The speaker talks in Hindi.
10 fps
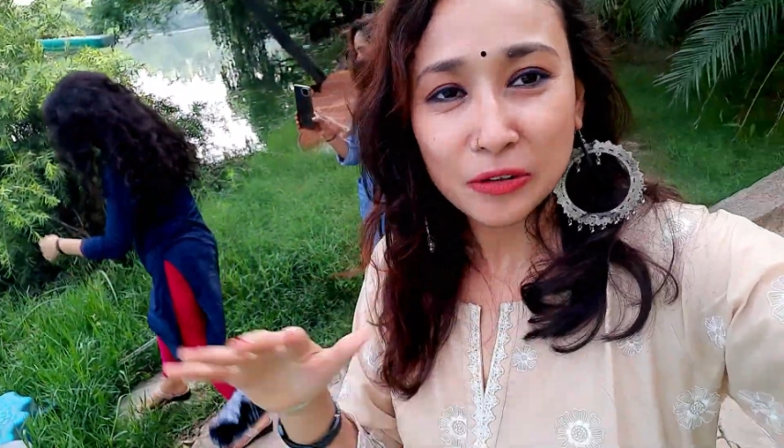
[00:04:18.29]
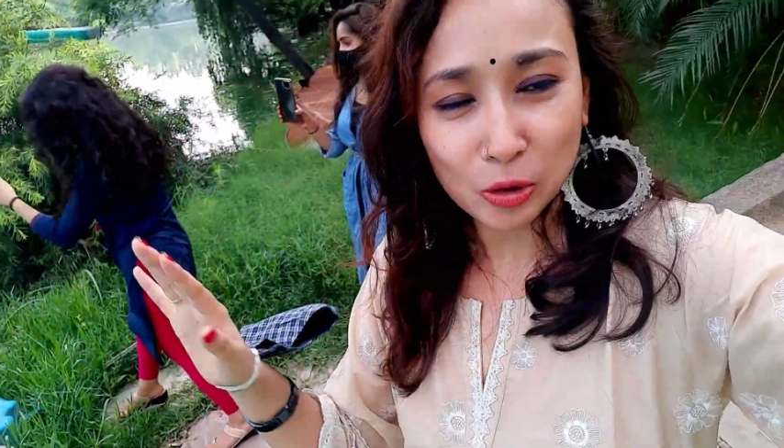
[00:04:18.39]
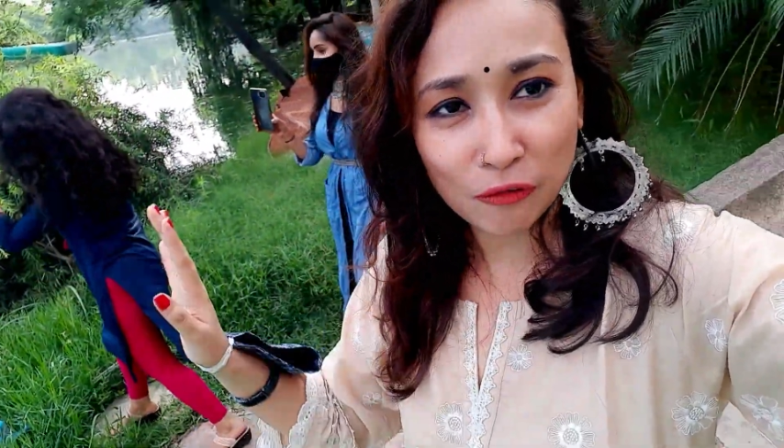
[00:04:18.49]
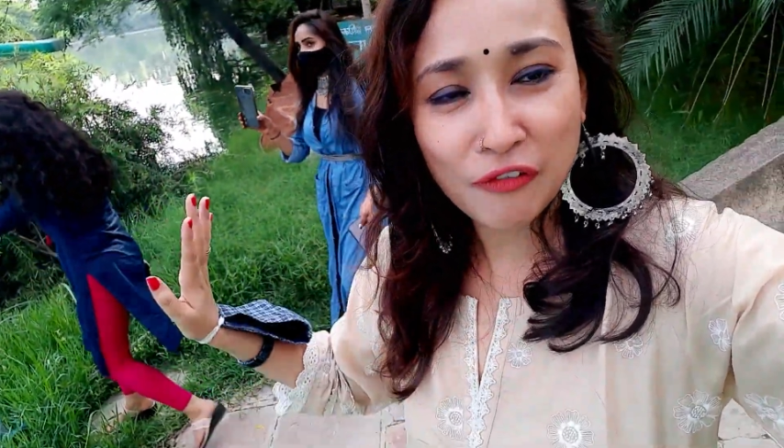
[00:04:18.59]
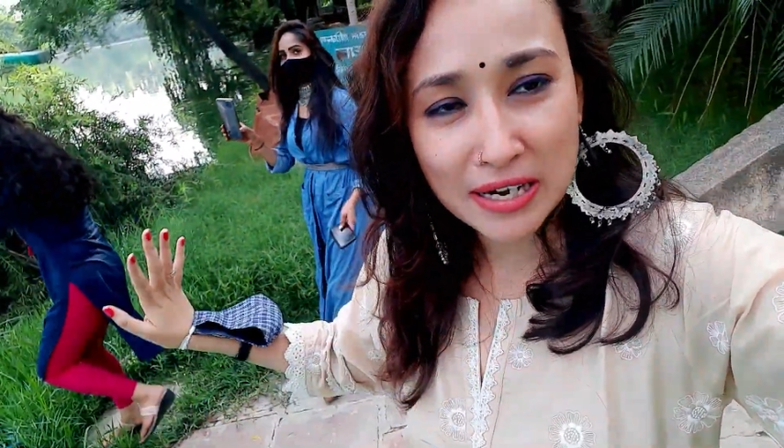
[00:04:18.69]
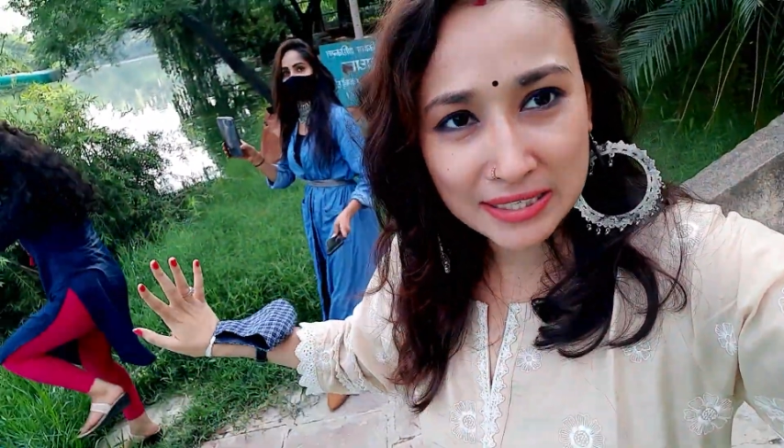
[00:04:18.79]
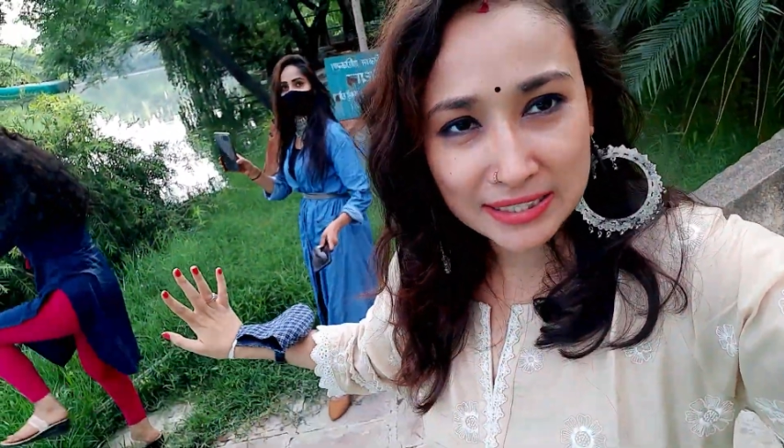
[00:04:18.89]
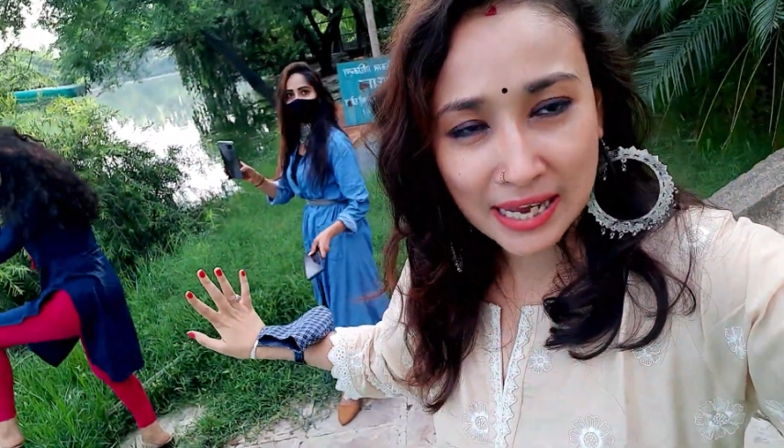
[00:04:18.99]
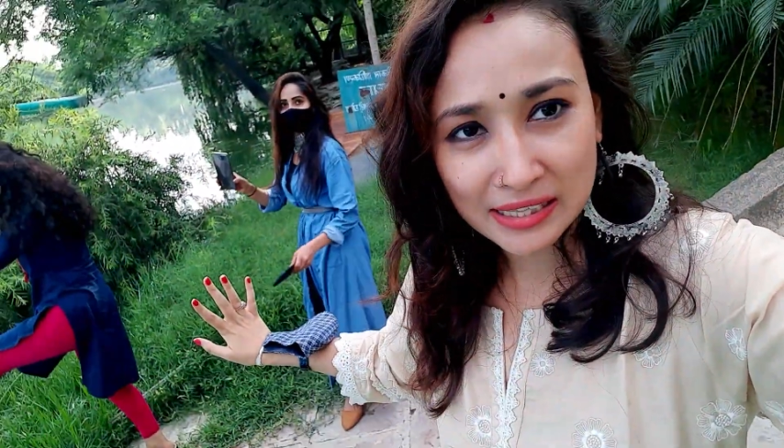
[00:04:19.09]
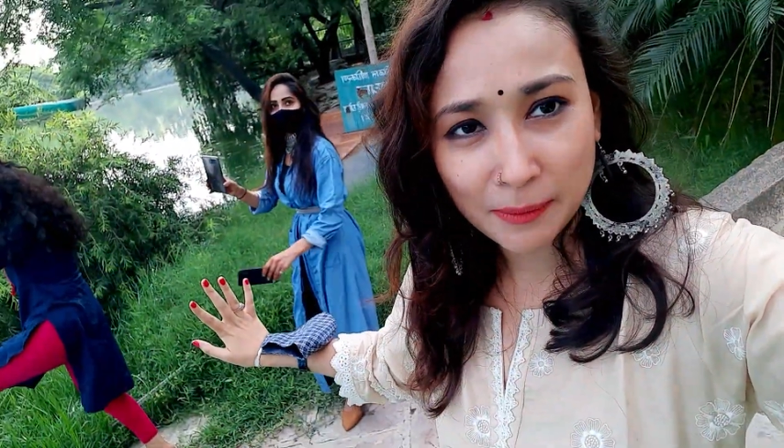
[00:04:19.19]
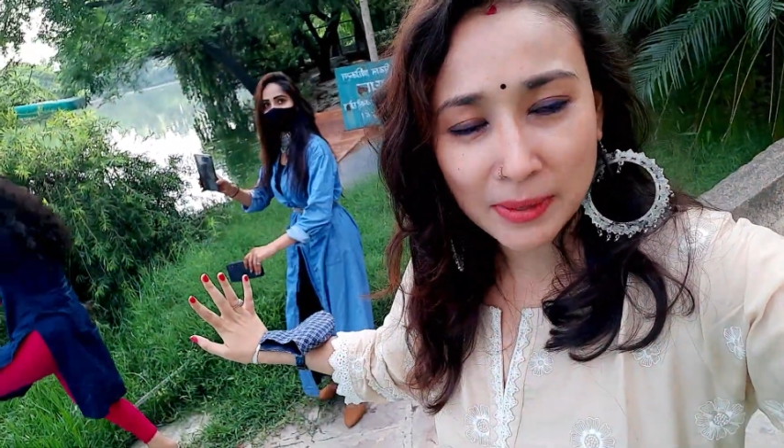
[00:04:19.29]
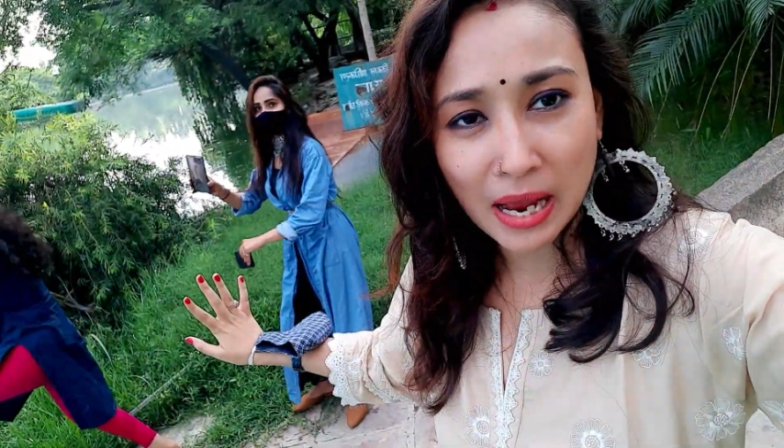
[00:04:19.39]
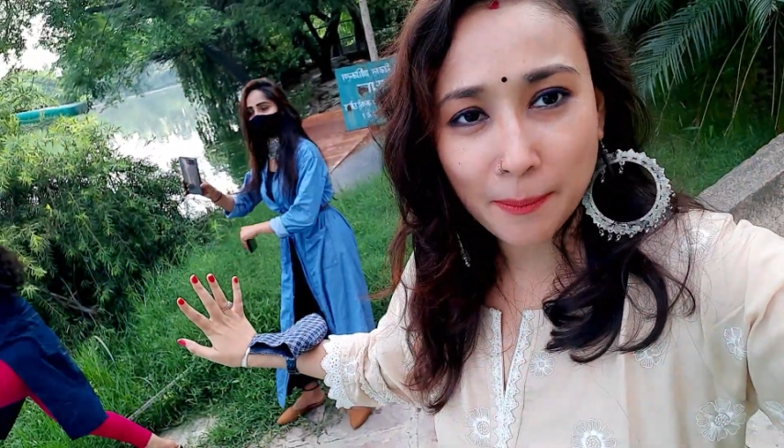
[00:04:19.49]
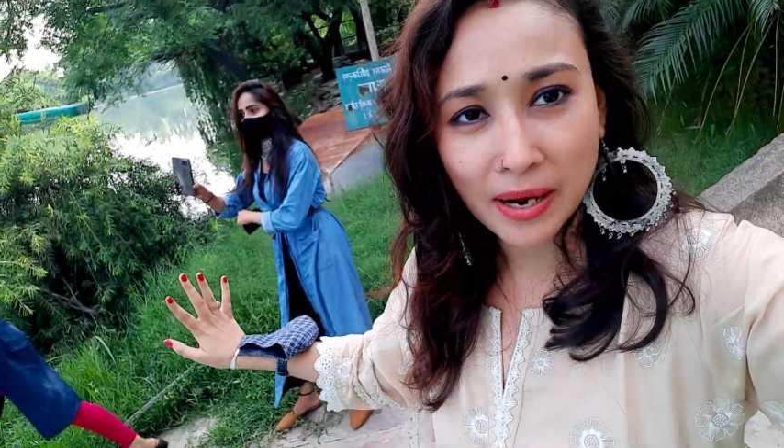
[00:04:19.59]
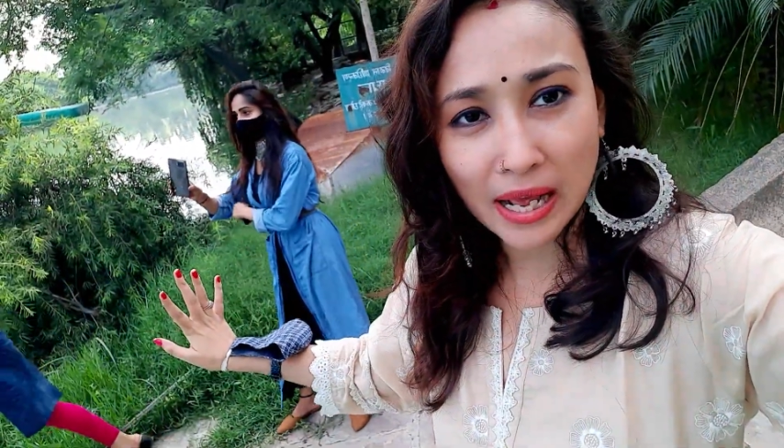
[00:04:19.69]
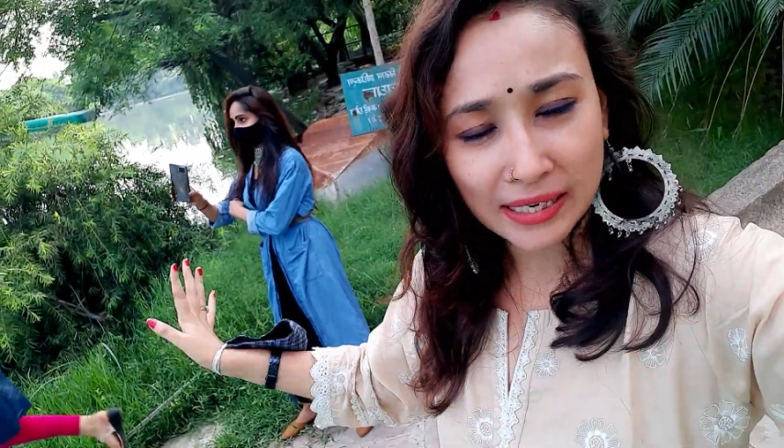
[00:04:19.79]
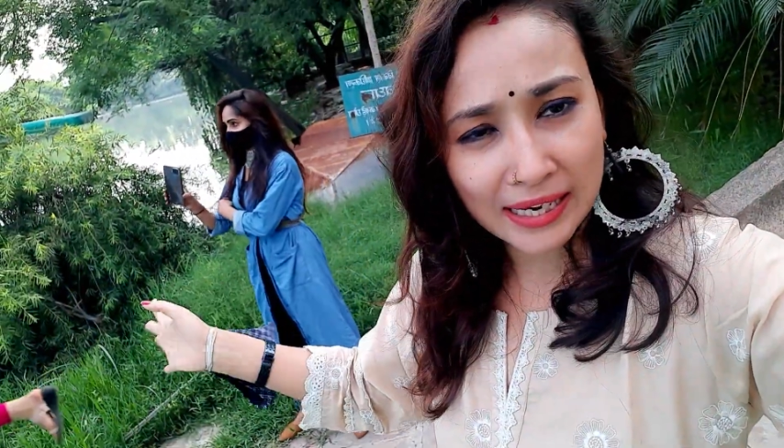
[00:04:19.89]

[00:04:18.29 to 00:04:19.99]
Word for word: तो फ्रेंड्स के साथ आप यहाँ पर आके